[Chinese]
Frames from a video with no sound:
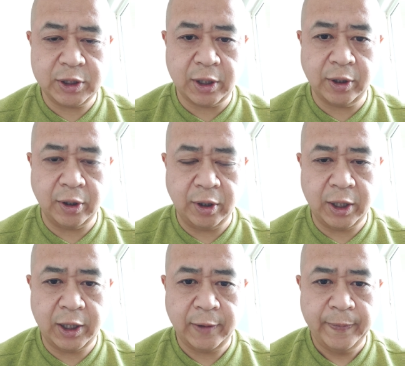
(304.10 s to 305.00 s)
没商量好
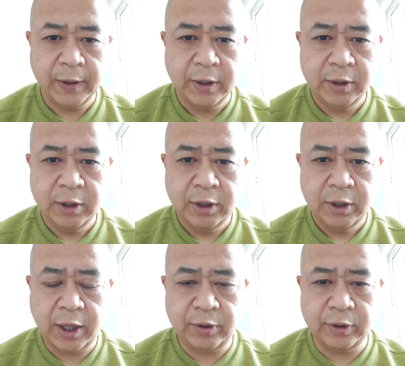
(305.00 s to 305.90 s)
啊，
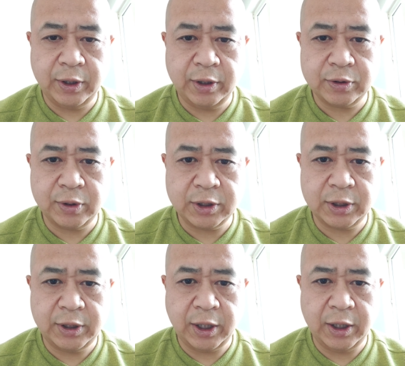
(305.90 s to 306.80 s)
还有的人说
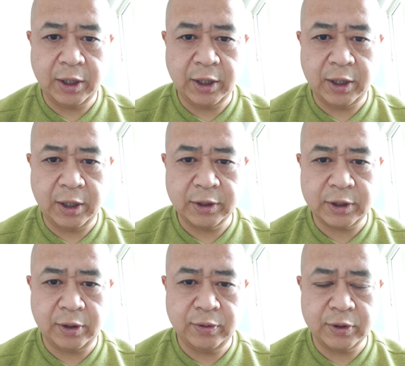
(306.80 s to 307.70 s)
是这个
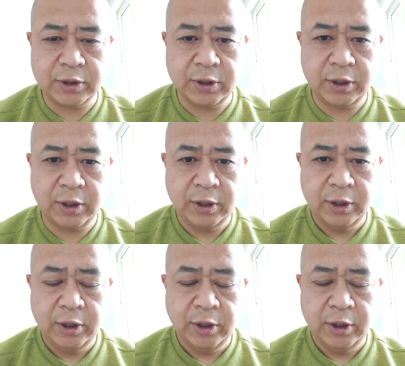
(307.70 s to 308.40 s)
这个女士